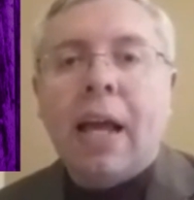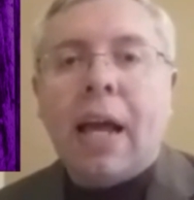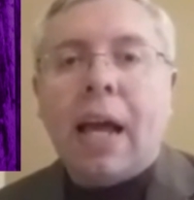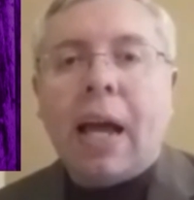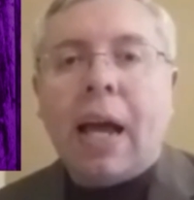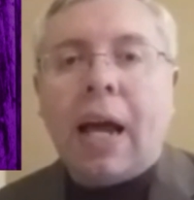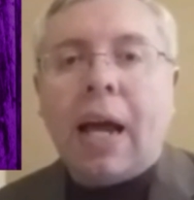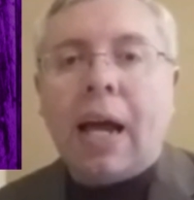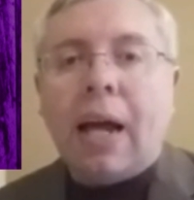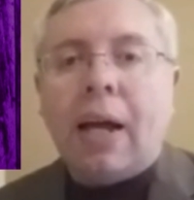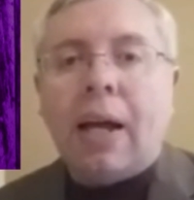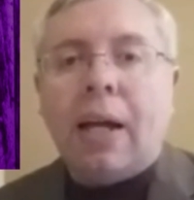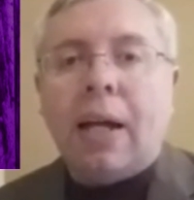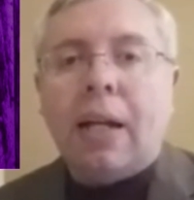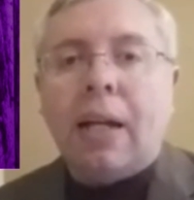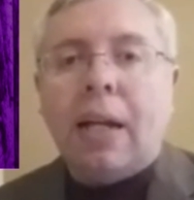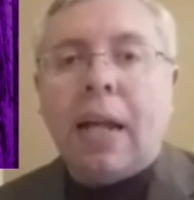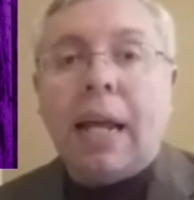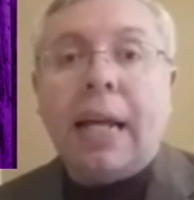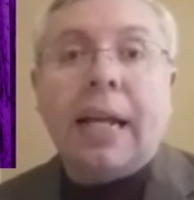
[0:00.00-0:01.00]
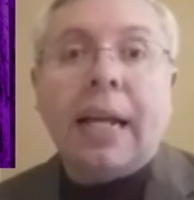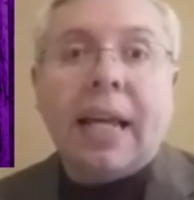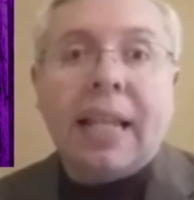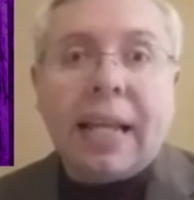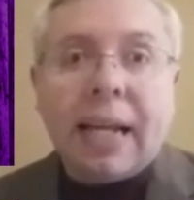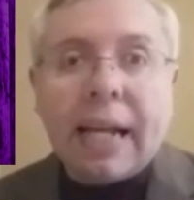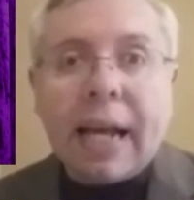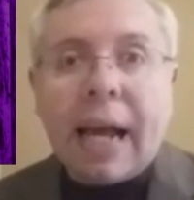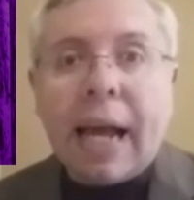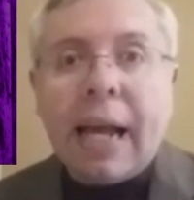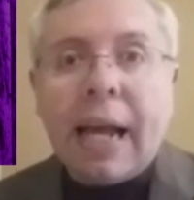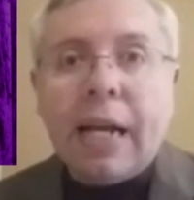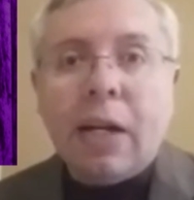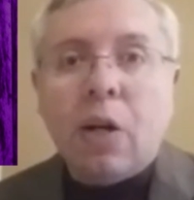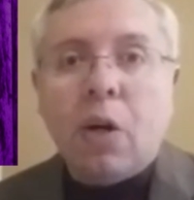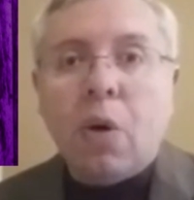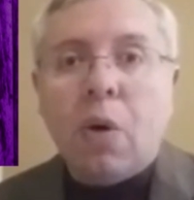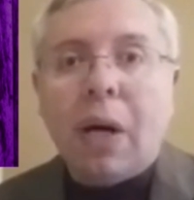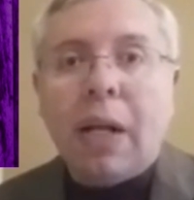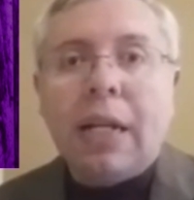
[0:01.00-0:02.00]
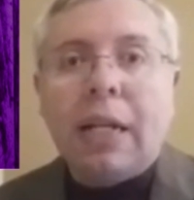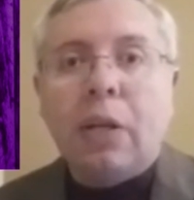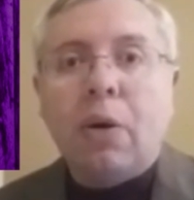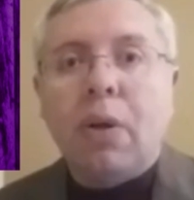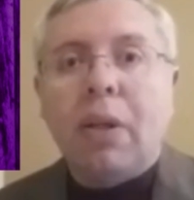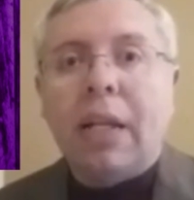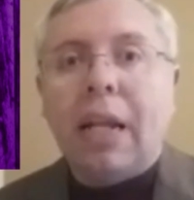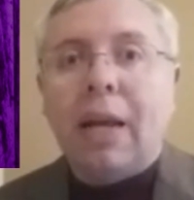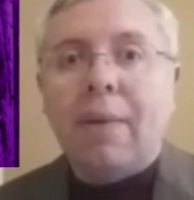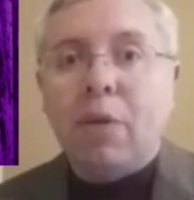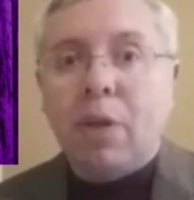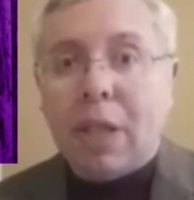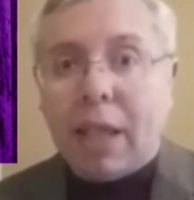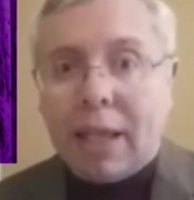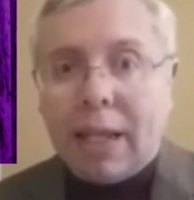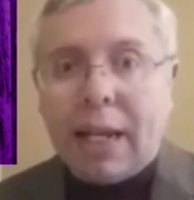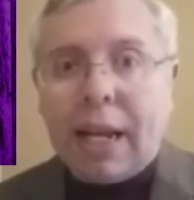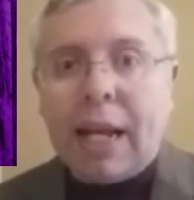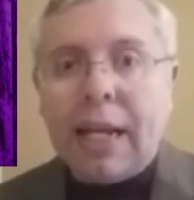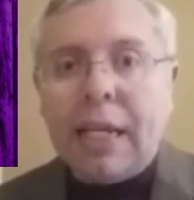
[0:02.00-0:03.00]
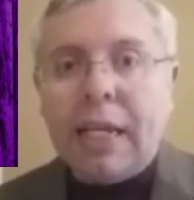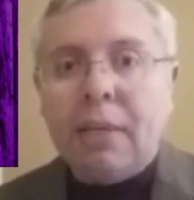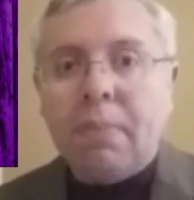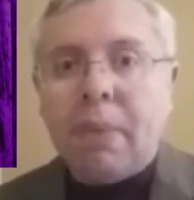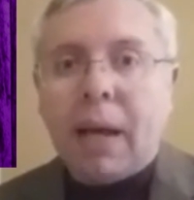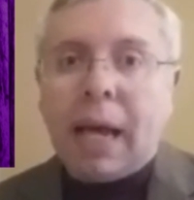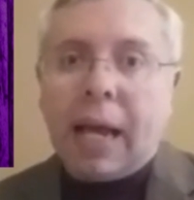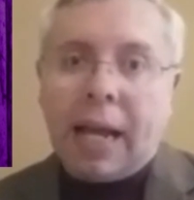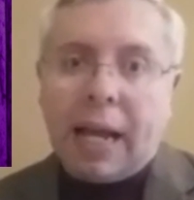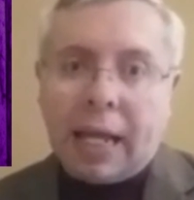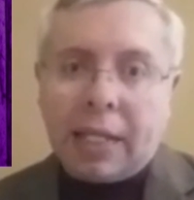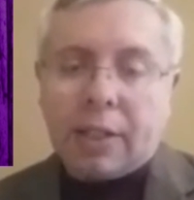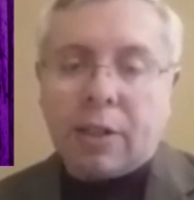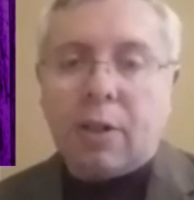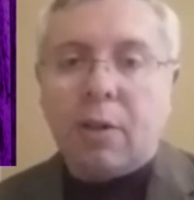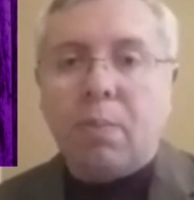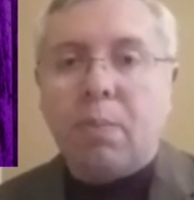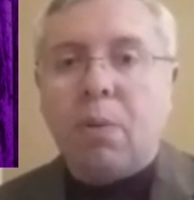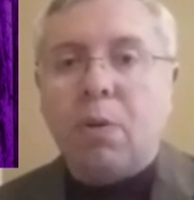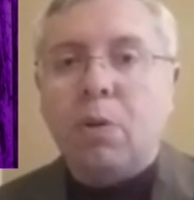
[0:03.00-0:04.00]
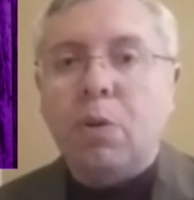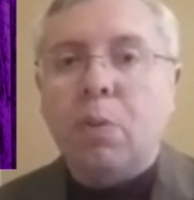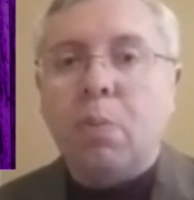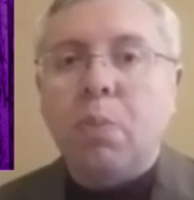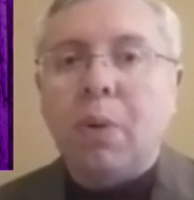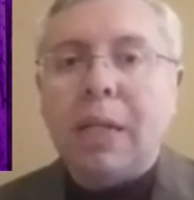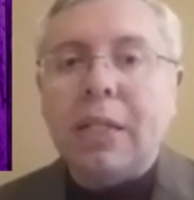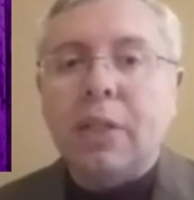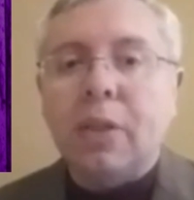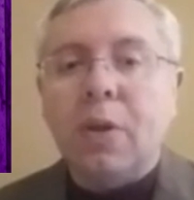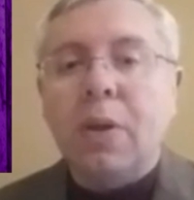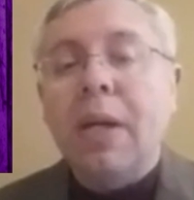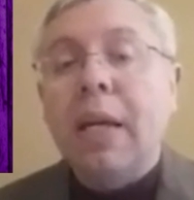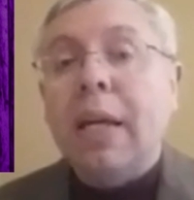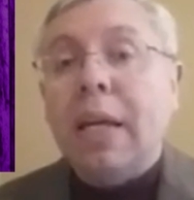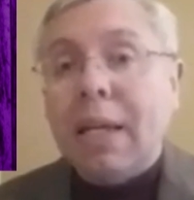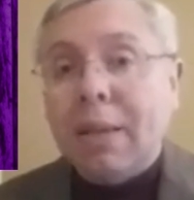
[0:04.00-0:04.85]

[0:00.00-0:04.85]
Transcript: a la hija de Jairo, al hijo de la vida de Naín, a Lázaro, por supuesto.